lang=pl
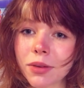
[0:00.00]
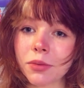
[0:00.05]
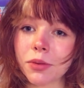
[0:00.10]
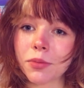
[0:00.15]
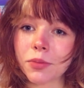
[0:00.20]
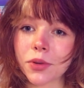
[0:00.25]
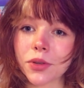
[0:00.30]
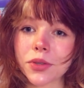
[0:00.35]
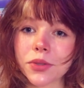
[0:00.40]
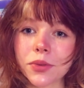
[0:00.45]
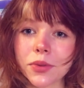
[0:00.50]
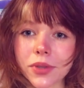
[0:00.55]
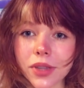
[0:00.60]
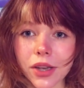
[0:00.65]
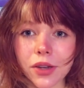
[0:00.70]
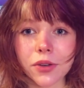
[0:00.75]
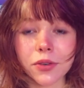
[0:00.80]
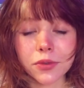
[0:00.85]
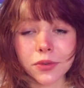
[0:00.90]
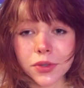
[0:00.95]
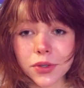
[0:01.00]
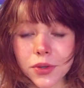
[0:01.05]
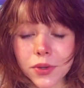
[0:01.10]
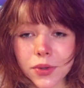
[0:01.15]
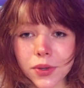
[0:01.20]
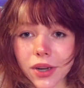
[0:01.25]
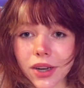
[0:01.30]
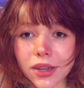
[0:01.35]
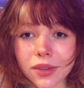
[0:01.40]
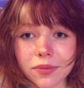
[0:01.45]
ma po prostu taką
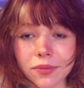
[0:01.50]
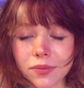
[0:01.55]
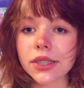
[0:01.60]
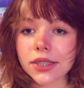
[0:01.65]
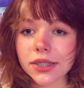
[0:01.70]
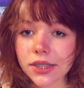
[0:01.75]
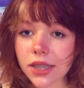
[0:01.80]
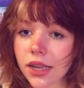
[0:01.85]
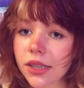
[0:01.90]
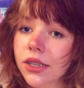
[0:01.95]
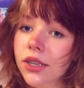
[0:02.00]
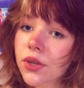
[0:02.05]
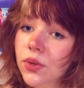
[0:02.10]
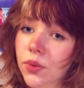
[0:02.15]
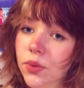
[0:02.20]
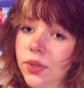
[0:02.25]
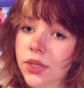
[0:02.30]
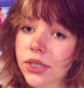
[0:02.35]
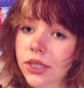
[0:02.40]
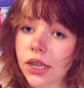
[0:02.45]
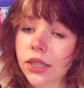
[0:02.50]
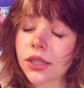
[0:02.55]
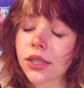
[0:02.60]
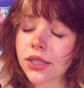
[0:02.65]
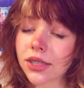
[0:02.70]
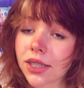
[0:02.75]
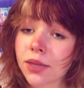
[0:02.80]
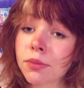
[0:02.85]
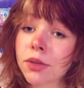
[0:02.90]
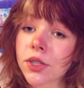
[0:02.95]
figurę. Zdania ludzi na
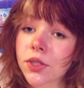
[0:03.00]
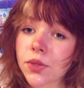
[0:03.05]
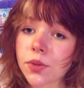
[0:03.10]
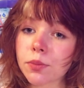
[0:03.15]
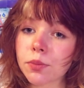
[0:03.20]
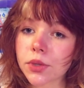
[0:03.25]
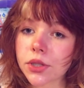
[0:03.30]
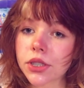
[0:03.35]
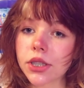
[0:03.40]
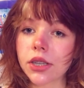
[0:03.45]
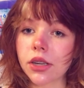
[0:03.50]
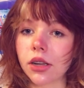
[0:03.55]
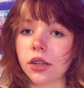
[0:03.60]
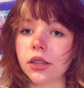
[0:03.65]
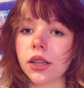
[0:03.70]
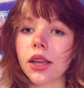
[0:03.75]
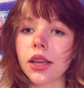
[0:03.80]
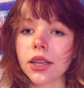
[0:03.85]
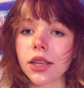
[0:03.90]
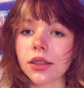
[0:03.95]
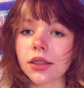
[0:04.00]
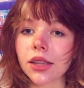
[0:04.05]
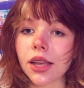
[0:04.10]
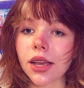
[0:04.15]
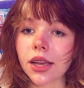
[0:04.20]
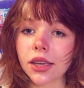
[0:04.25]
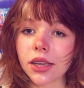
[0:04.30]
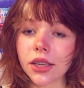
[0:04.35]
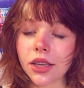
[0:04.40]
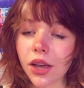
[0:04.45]
ten temat są podzielone,
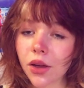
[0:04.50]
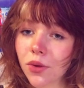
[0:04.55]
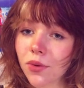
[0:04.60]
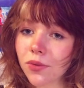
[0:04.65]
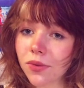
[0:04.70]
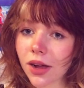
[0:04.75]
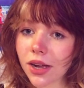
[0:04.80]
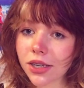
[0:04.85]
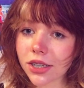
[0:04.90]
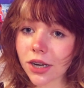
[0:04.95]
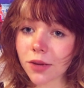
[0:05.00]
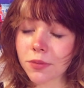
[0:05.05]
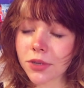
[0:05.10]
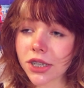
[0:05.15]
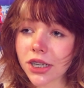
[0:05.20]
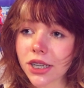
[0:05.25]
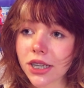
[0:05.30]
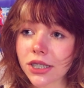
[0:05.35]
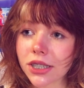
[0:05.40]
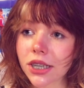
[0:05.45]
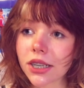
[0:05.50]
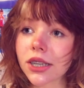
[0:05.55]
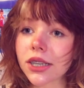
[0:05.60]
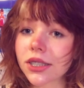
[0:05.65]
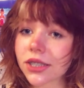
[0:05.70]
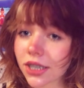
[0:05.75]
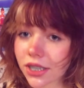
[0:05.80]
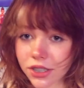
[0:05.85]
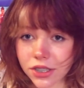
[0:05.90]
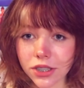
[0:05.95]
jednak ja uważam, że jeżeli
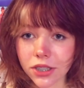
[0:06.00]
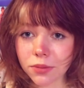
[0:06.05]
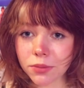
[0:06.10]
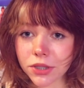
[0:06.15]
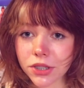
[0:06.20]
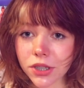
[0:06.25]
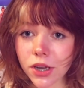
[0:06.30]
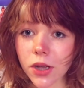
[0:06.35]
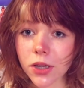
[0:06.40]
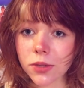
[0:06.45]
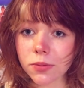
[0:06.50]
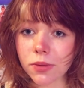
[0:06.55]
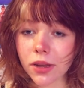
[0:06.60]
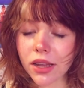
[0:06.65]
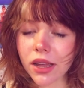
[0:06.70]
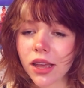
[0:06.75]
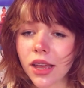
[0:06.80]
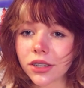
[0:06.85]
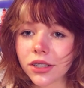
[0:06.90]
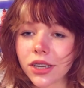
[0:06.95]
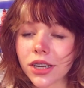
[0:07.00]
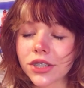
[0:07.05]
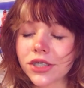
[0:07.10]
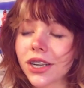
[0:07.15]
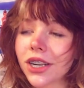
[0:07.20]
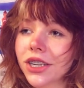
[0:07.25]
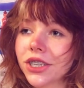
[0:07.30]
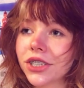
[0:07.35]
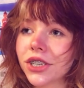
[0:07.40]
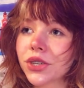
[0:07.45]
chcesz zrobić cosplay,
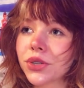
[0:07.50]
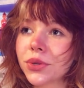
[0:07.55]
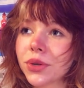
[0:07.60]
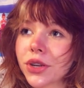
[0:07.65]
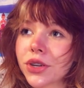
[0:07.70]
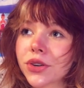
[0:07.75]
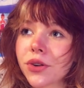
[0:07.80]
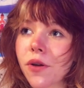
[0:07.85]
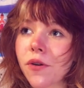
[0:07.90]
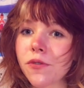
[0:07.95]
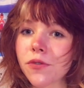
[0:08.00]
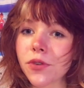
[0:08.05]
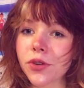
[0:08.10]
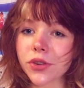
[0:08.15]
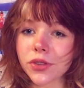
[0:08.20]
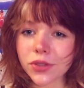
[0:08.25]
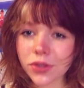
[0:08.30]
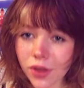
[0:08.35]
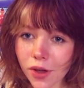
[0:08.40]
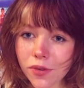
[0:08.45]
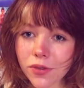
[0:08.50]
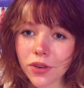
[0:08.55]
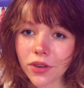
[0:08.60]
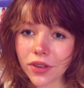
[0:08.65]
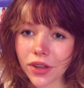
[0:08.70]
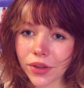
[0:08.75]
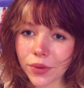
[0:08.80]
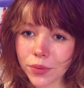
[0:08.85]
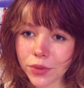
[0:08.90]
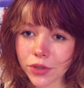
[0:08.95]
jeżeli się czujesz komfortowo
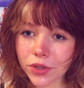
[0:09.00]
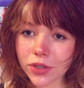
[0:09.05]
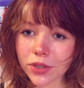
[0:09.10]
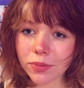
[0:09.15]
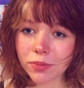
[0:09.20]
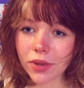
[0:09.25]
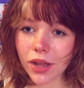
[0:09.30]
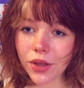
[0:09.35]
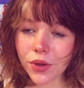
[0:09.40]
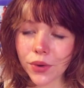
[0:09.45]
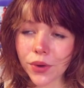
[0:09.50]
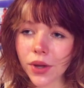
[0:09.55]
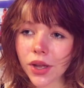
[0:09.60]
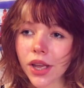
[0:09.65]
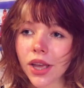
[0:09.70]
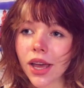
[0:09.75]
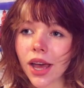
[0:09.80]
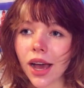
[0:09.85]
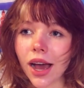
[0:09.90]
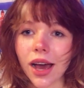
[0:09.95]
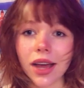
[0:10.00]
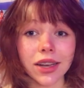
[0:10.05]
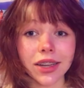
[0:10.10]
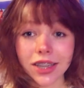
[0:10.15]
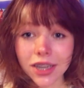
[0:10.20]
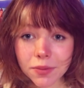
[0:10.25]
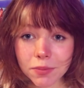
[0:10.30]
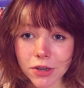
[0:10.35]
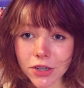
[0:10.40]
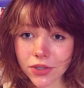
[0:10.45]
w jakimś cosplayu,
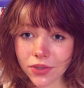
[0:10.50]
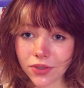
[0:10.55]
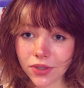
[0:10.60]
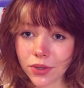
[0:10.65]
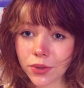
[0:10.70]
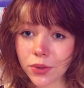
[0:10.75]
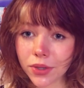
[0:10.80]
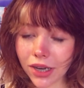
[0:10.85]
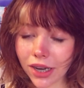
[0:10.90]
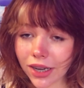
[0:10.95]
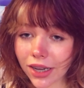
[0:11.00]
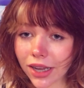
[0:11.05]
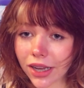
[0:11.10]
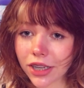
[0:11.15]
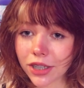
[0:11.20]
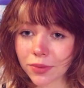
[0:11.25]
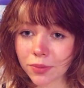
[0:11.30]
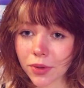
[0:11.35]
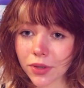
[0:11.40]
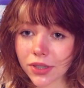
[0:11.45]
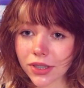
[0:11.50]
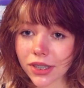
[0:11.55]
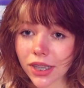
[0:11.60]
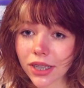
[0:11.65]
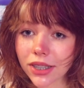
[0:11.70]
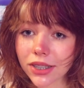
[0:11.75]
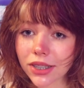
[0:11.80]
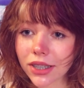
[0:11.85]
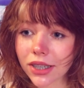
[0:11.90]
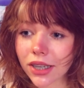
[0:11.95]
ale nie masz figury jak jakaś
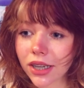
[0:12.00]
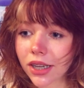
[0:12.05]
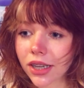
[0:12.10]
postać,